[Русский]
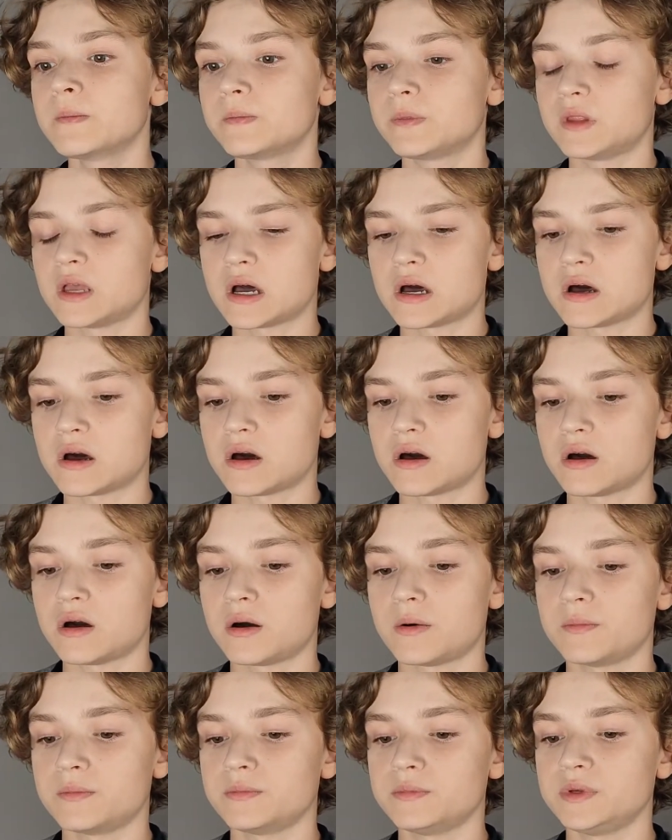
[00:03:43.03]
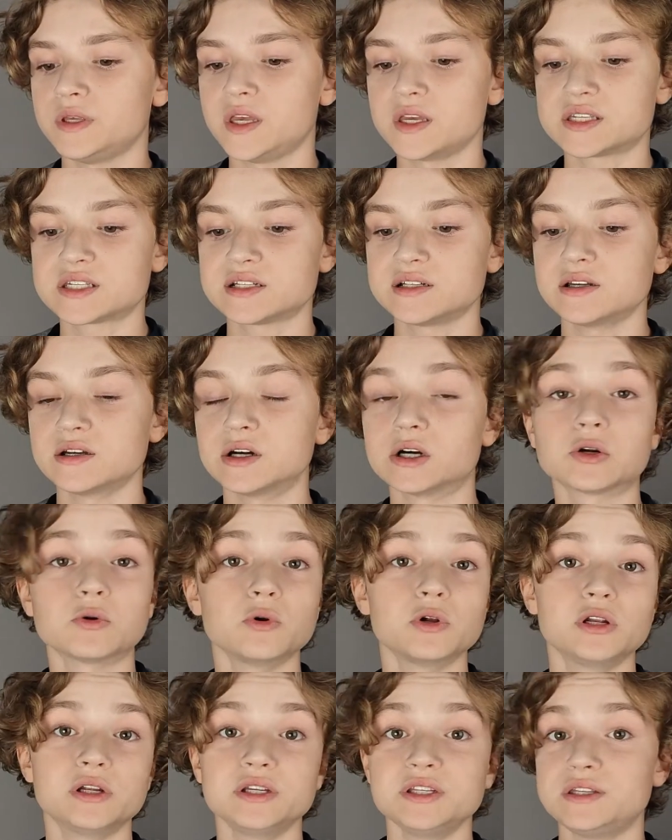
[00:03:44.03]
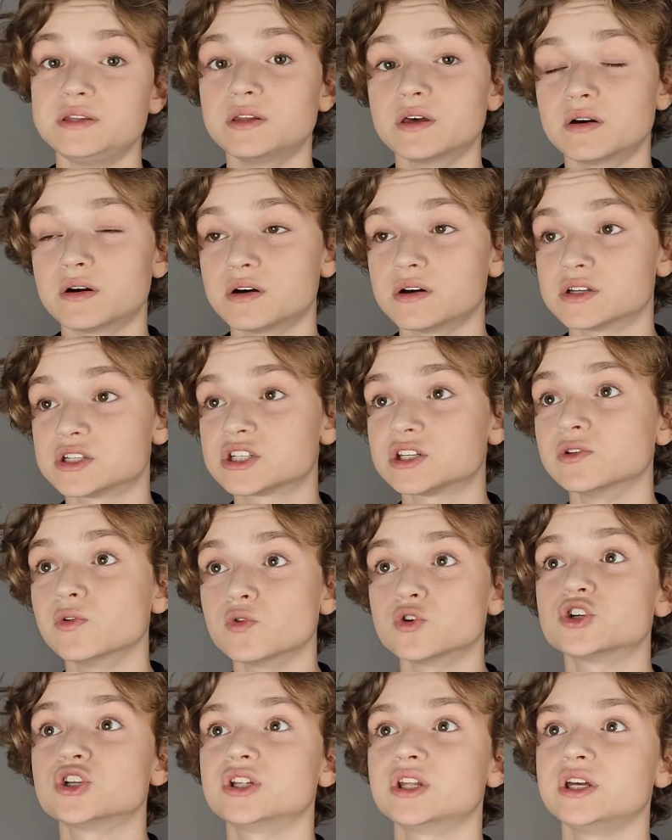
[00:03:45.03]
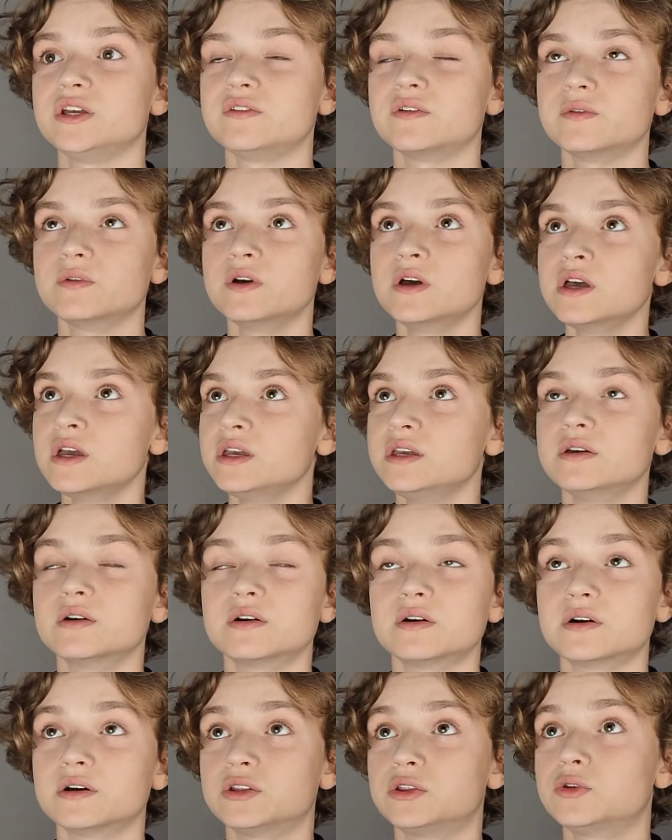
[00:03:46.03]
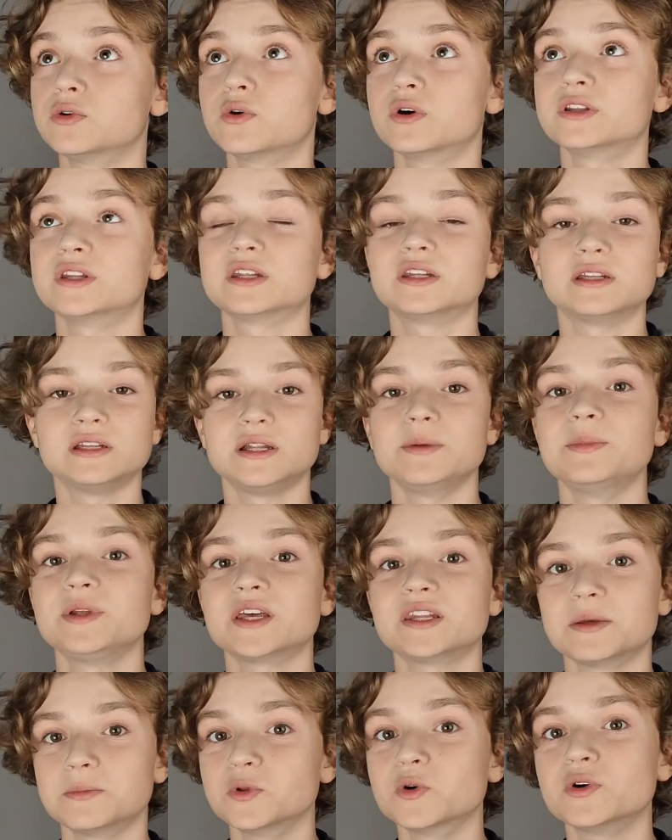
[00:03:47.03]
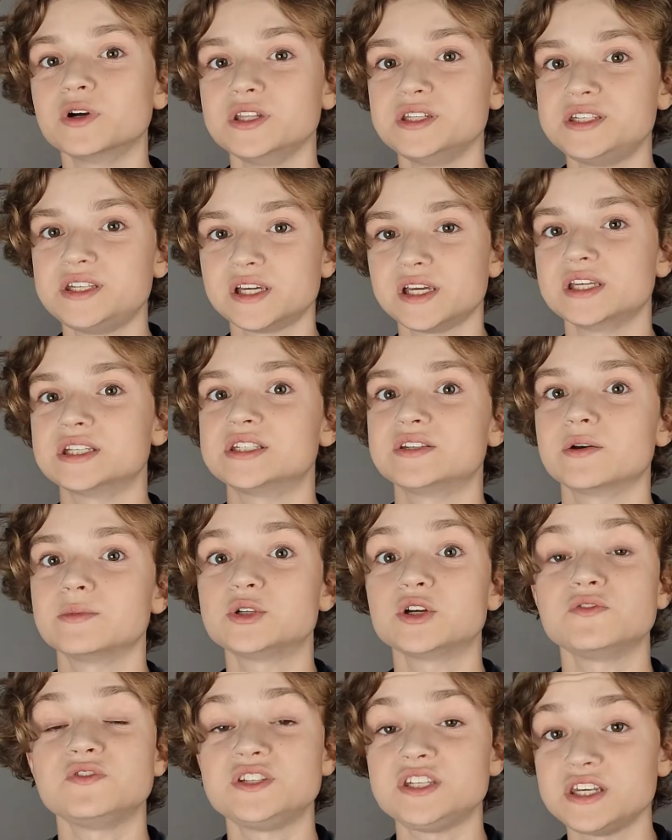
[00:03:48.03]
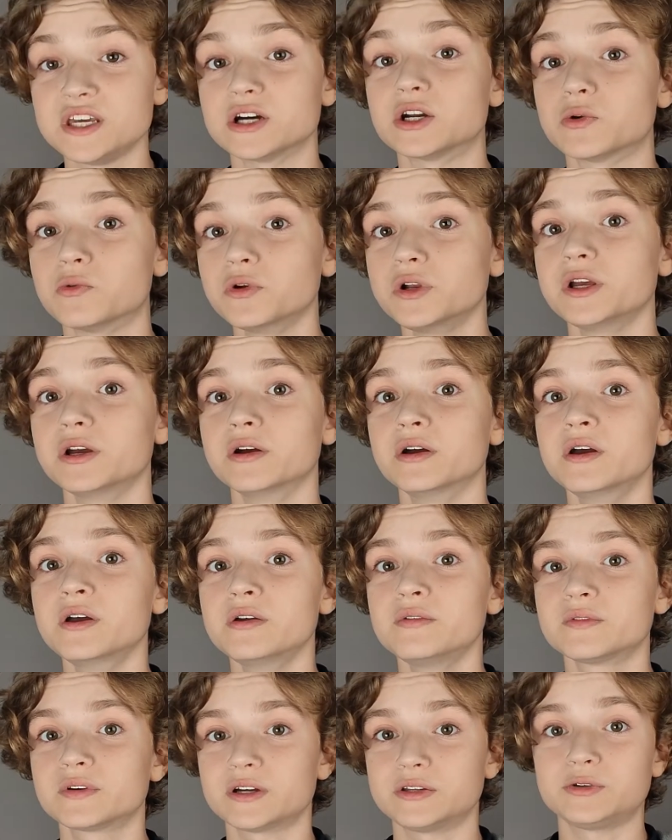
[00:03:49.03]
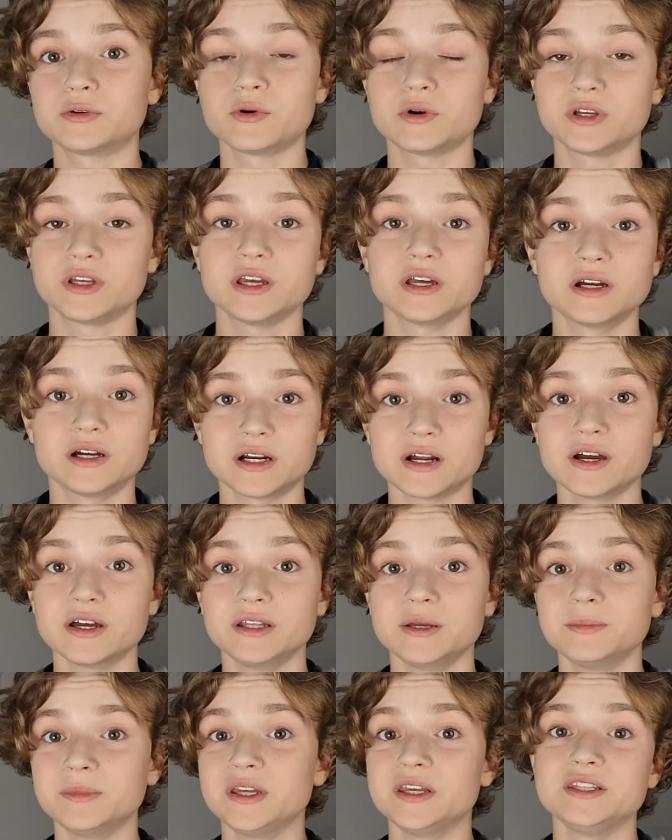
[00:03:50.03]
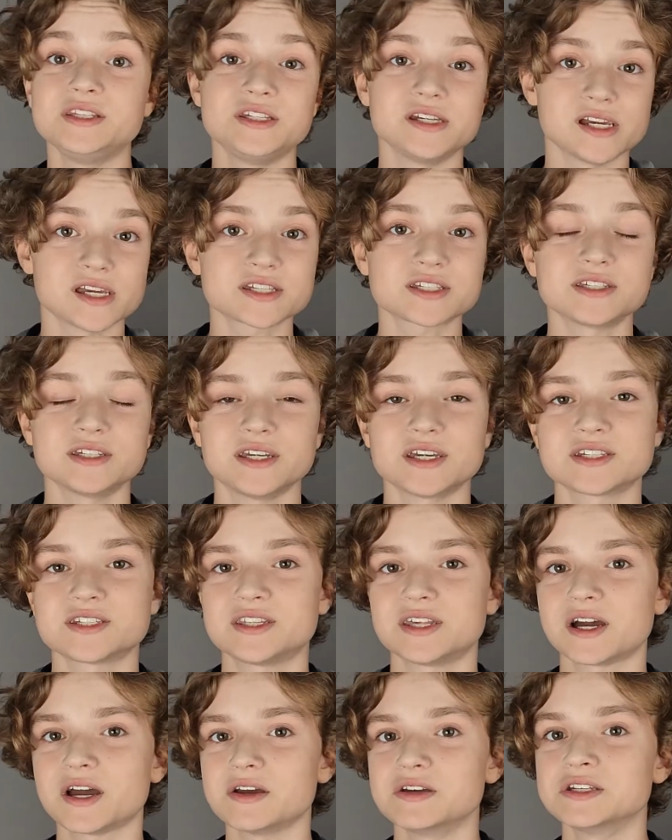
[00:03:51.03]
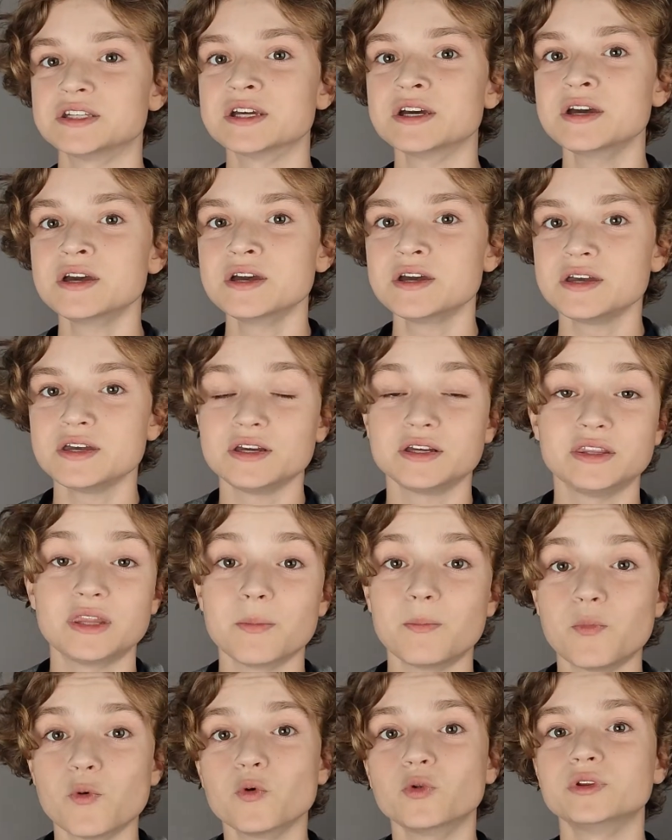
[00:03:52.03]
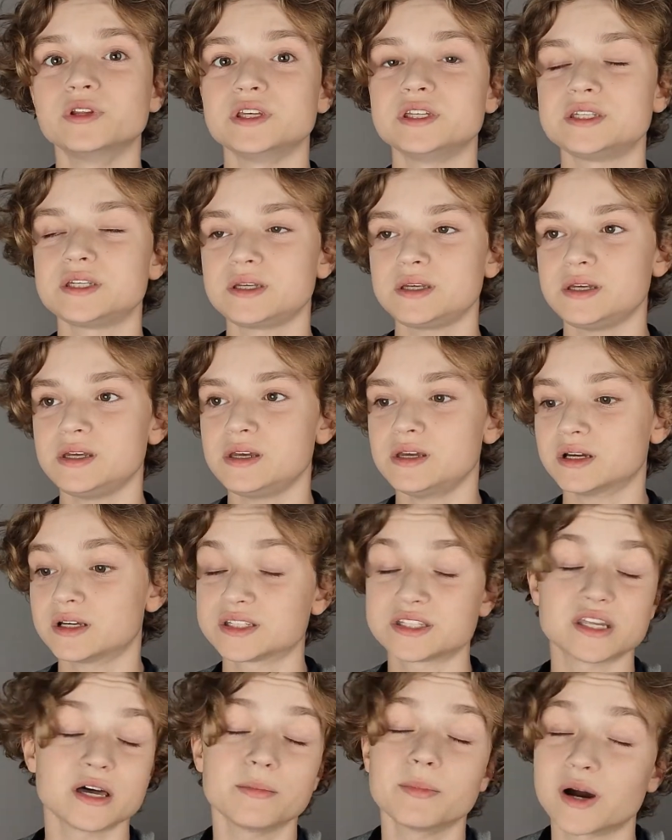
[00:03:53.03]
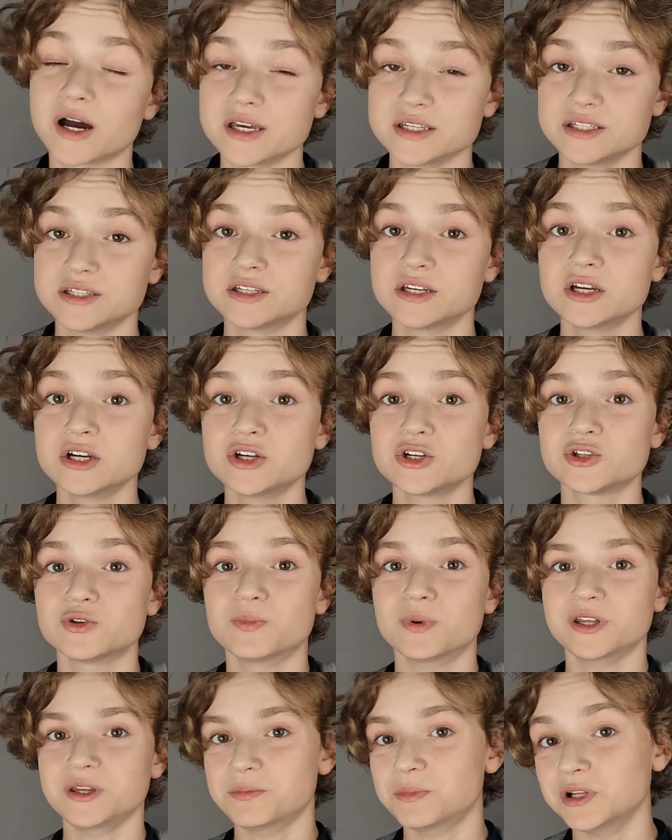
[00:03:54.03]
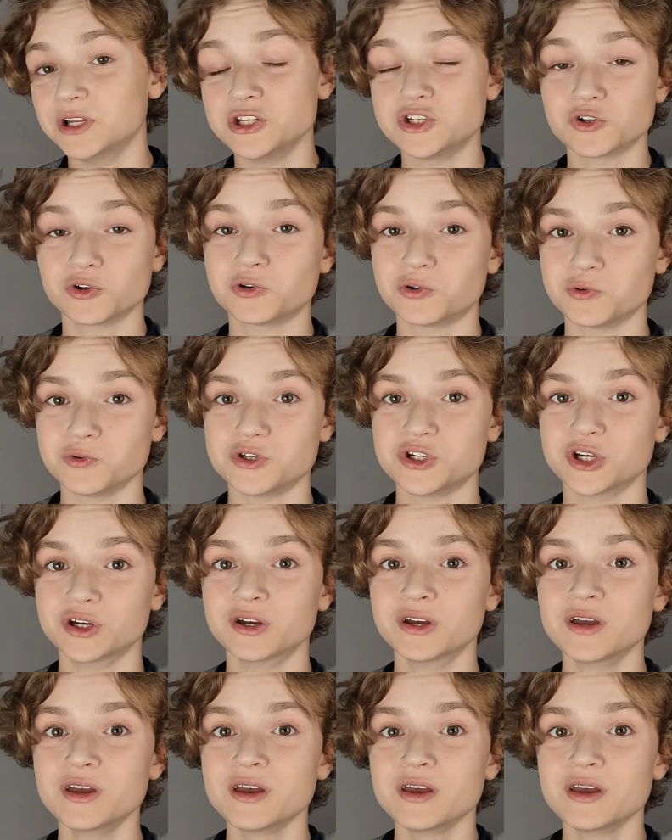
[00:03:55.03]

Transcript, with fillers: Э, если роль э, сложная, то она для меня намного интереснее. Вообще все роли, в которых я играю, они мне интересны. Я стараюсь их дополнить и разнообразить, чтобы они были еще круче.